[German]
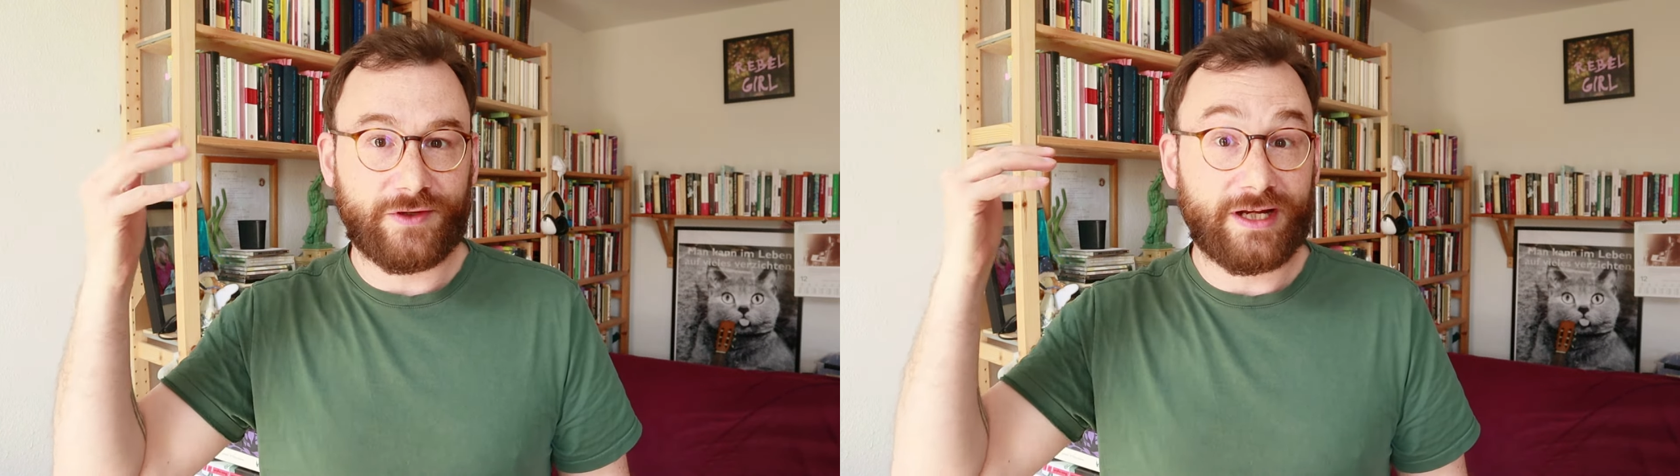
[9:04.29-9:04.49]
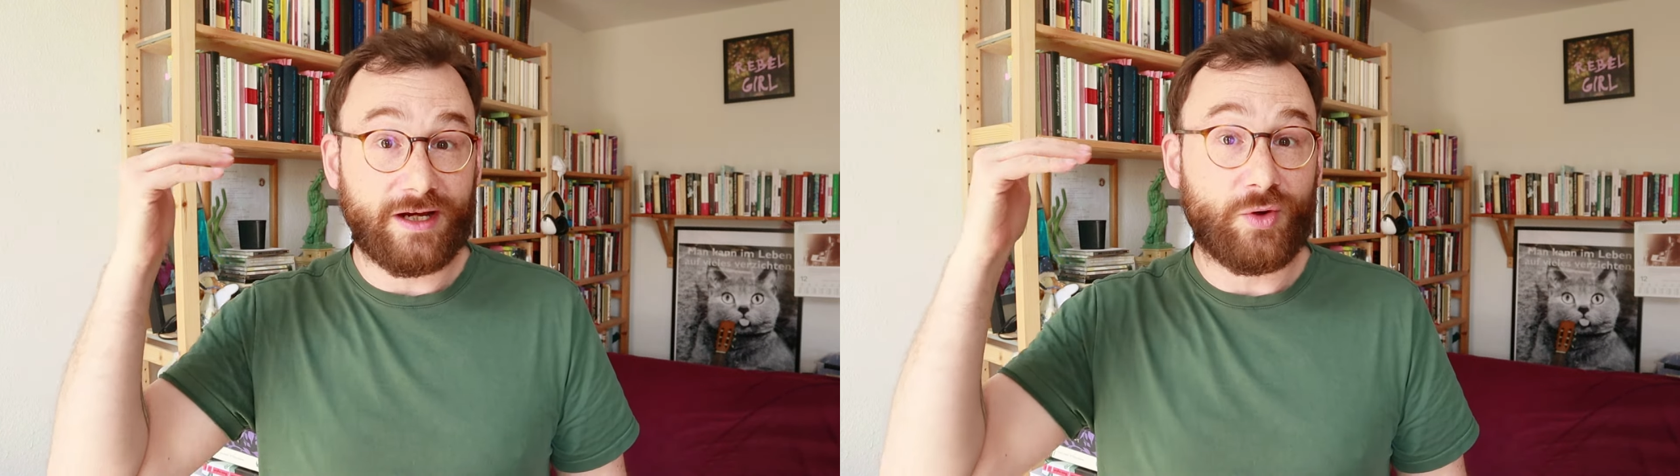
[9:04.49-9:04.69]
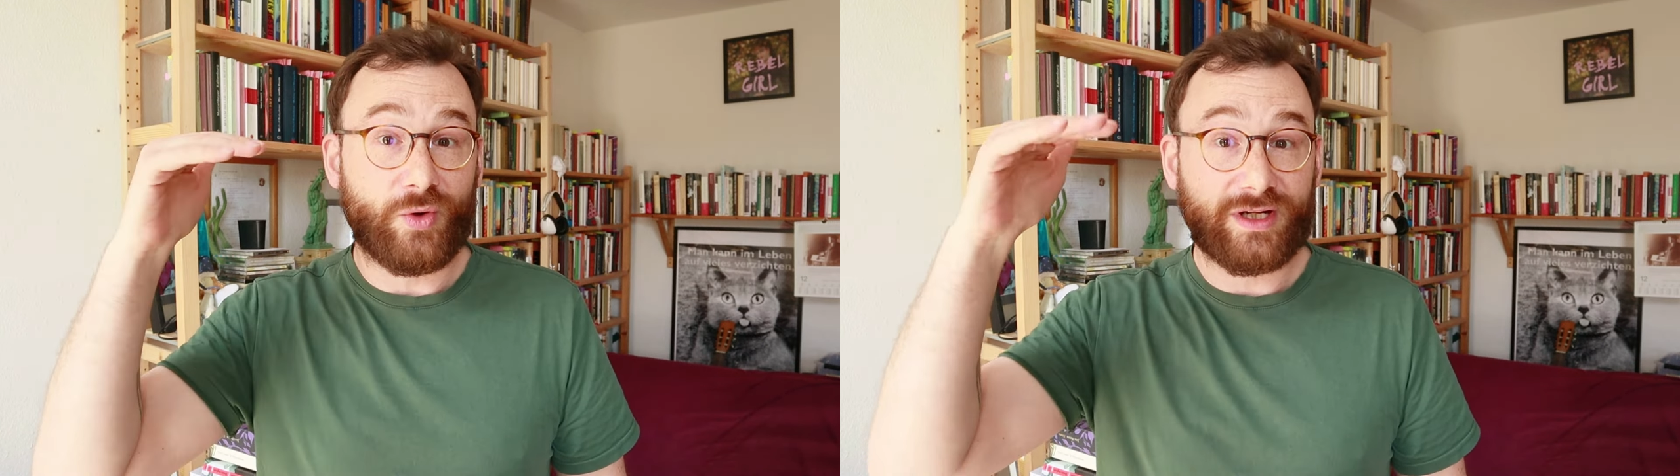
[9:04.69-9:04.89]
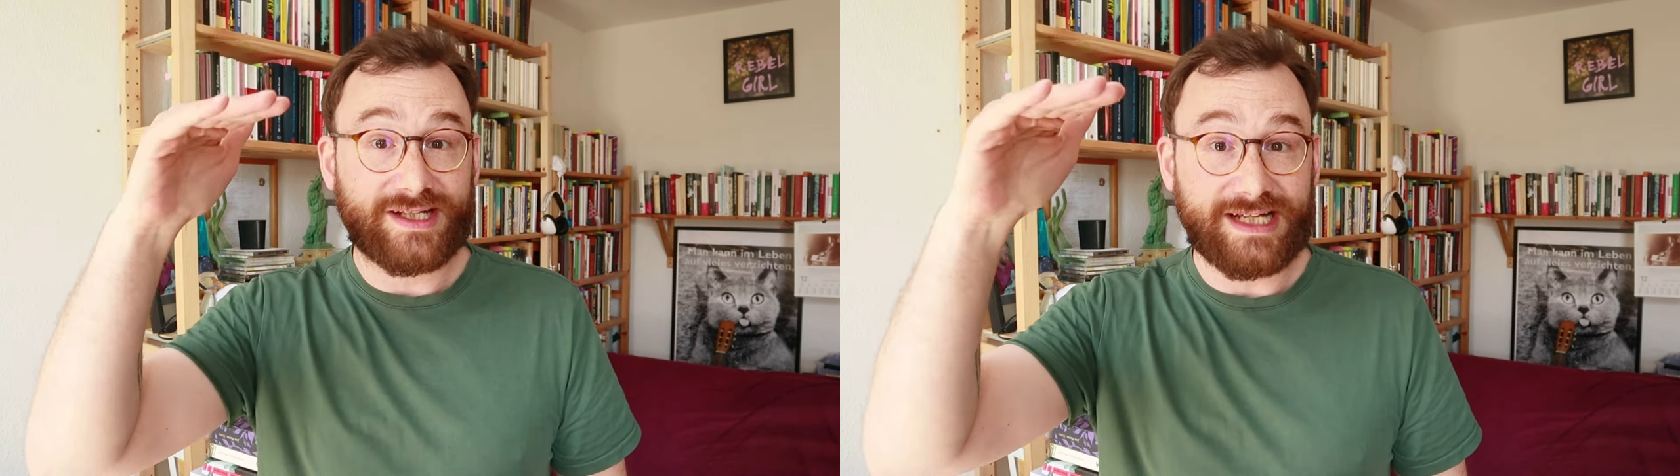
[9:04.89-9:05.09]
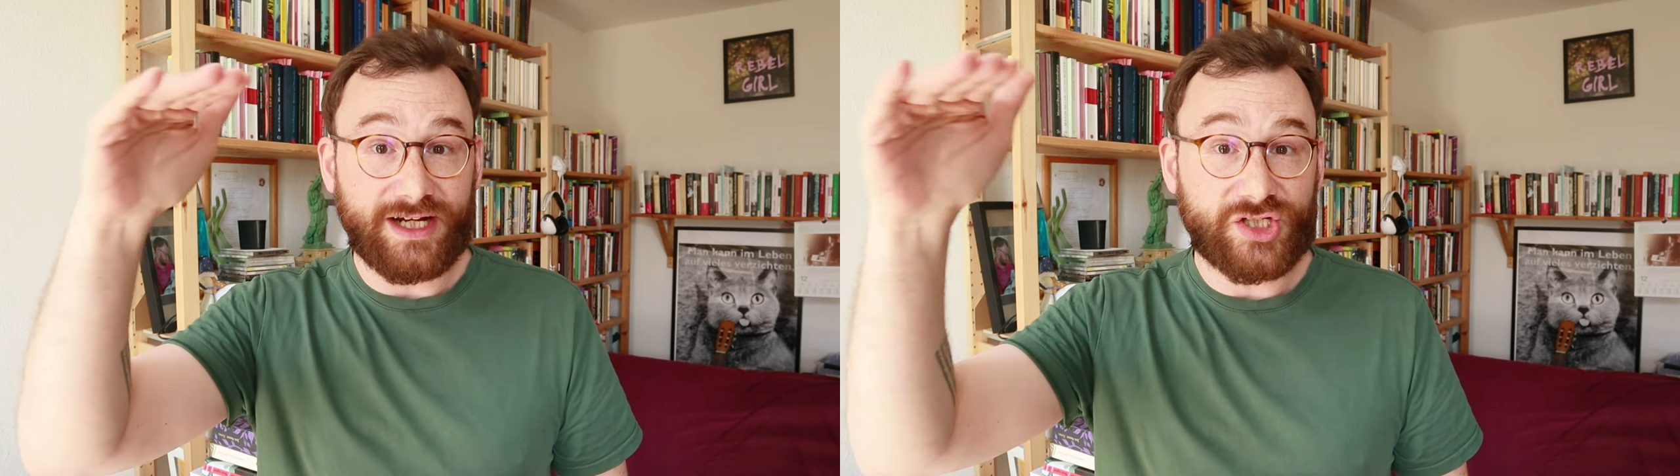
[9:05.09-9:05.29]
von einer hohen
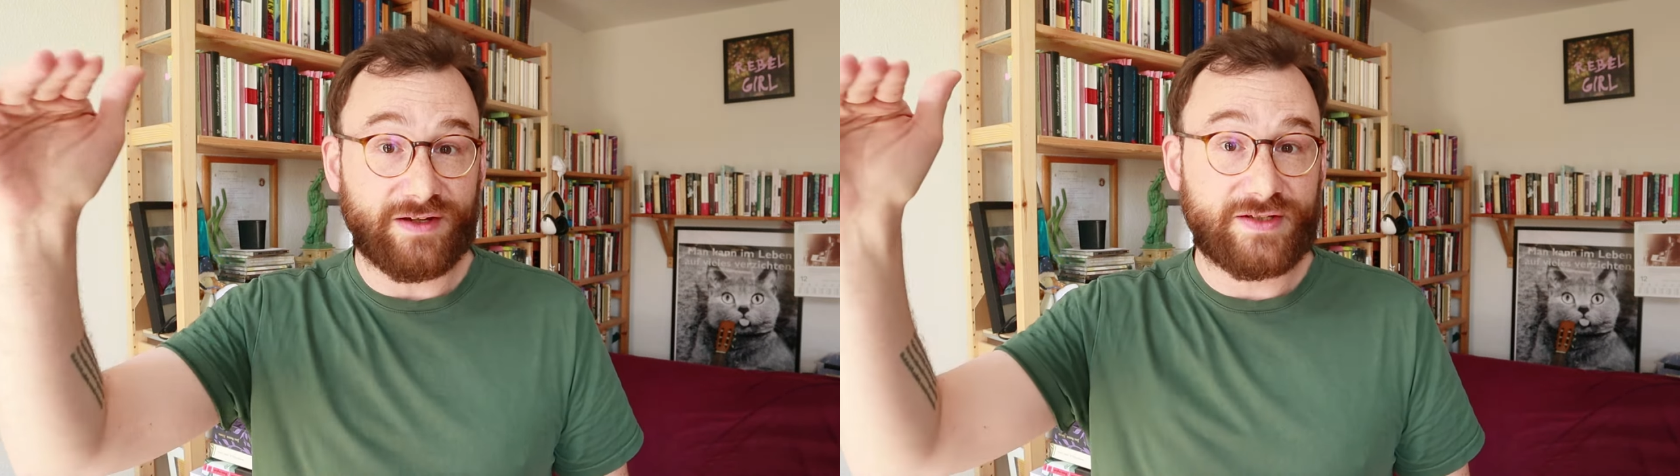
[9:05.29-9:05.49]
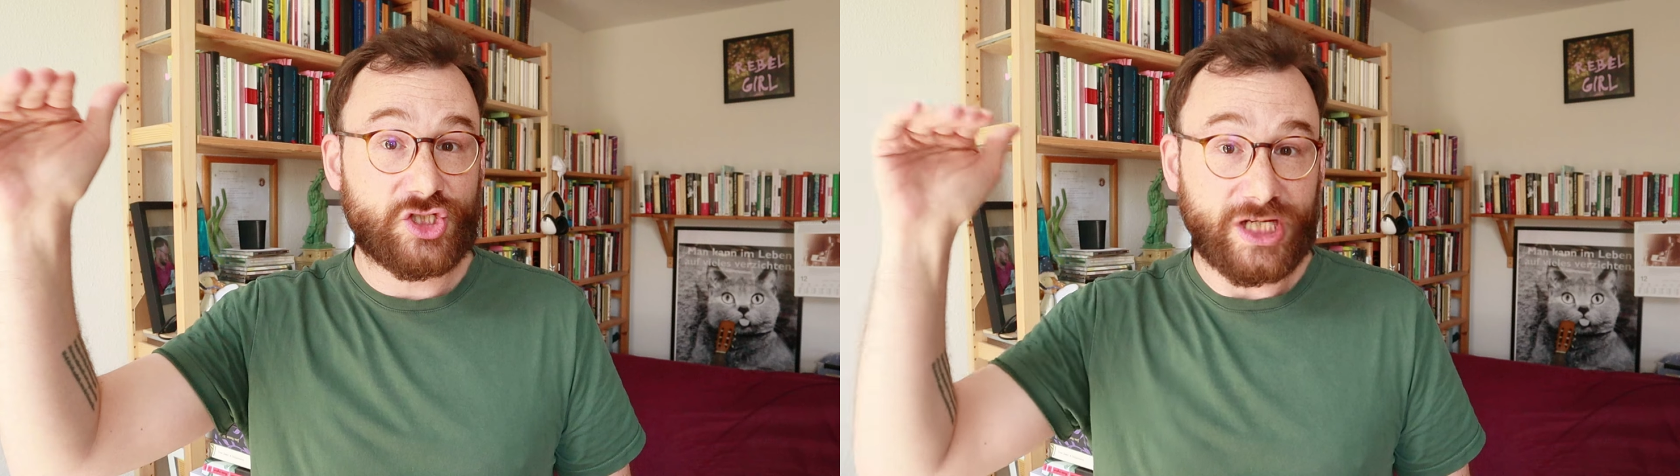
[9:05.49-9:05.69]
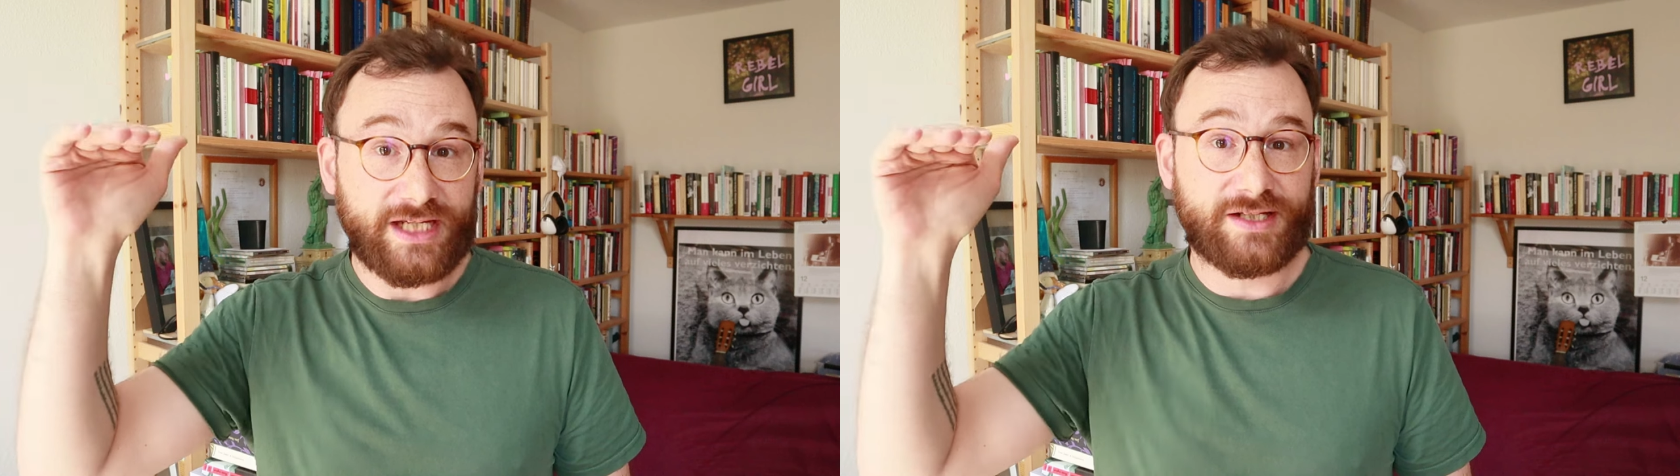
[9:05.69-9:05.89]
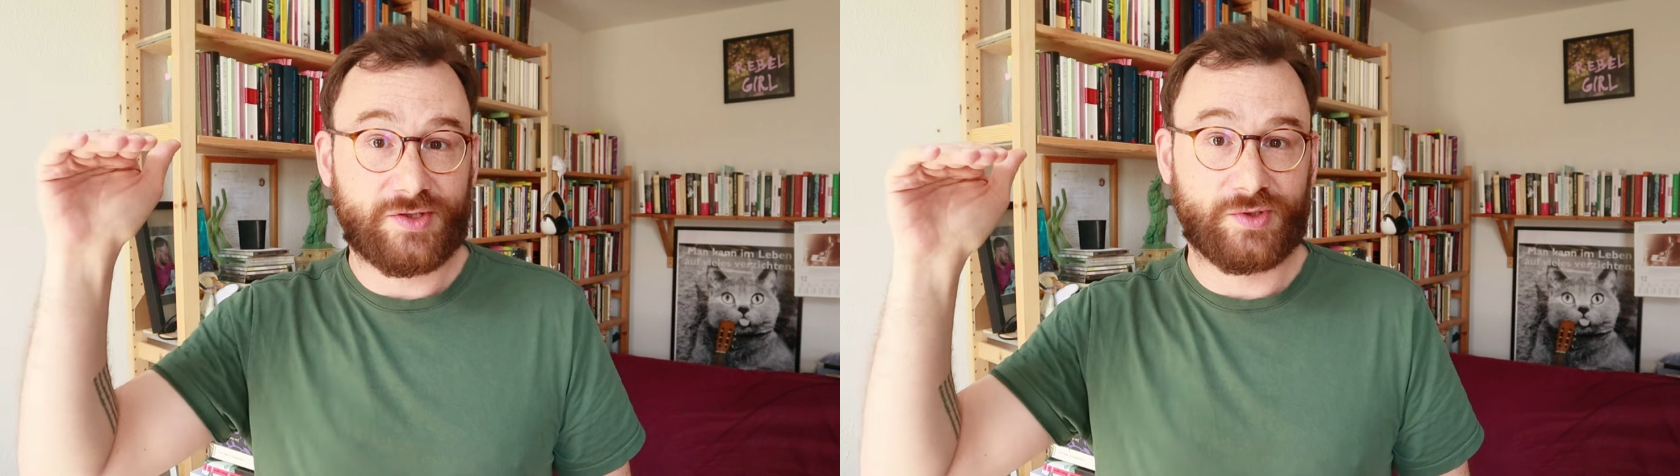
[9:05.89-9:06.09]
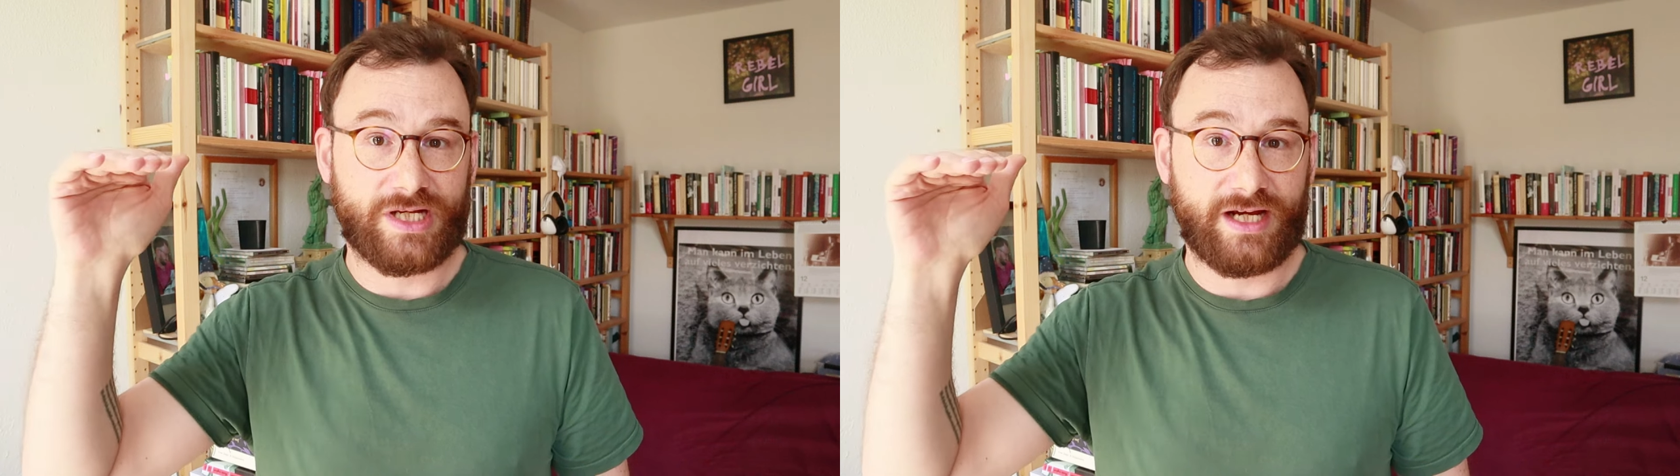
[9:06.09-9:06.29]
Gesellschaftsschicht
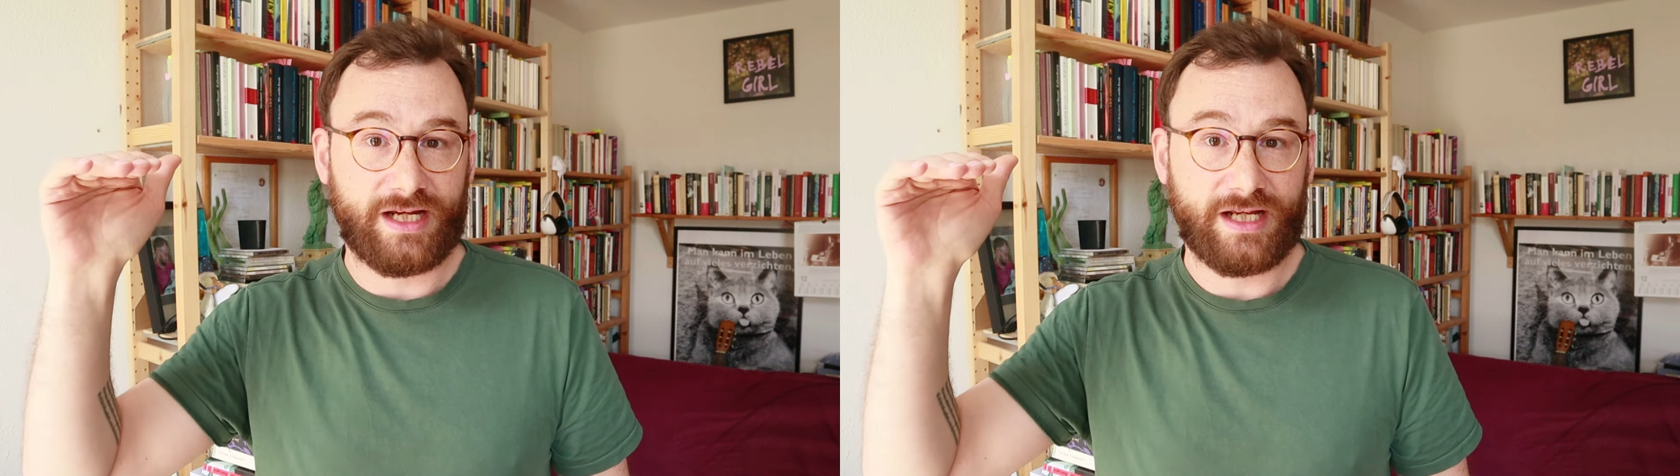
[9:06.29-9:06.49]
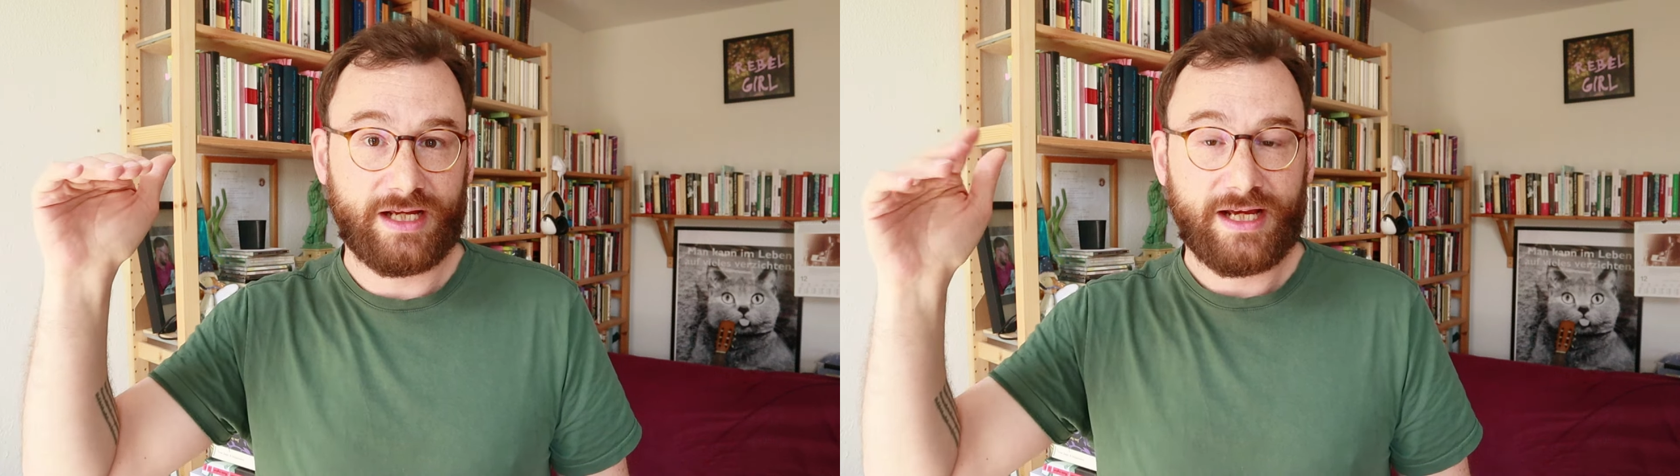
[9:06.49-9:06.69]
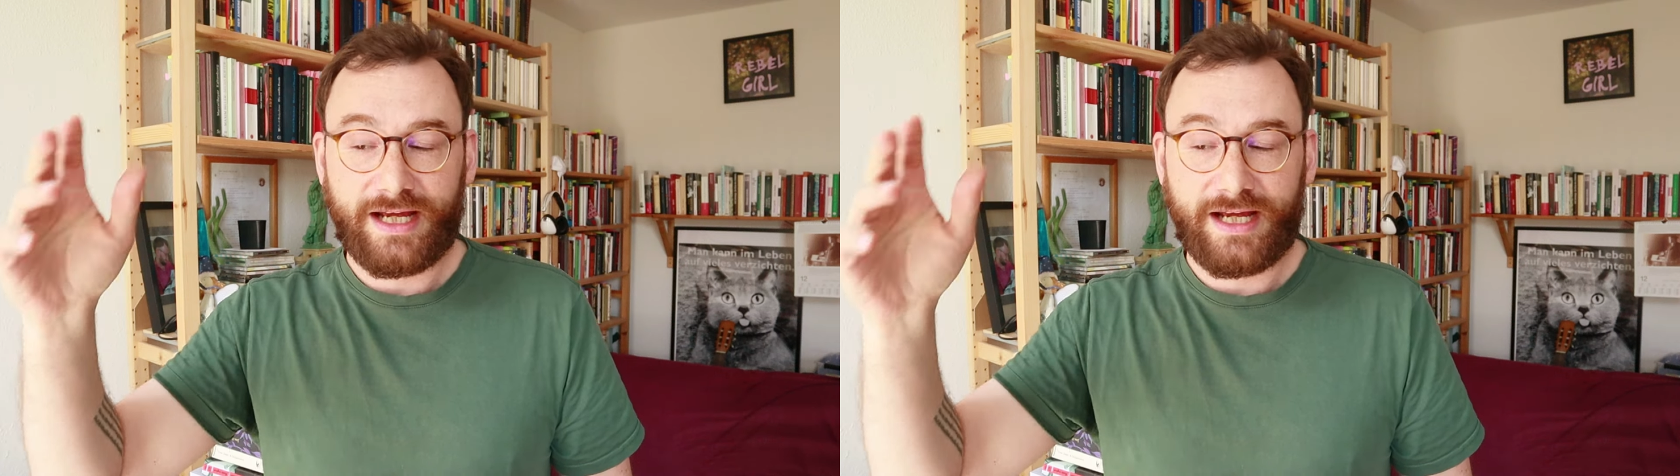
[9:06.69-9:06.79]
zu sein.